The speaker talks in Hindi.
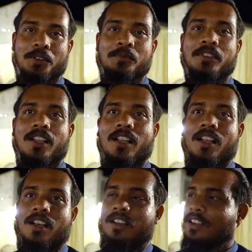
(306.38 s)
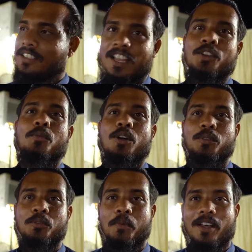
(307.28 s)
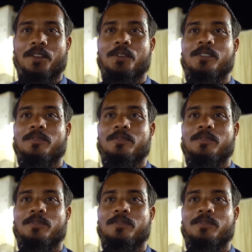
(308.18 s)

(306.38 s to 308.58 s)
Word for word: वालेकुम अजलान को बहुत बहुत मुबारक हो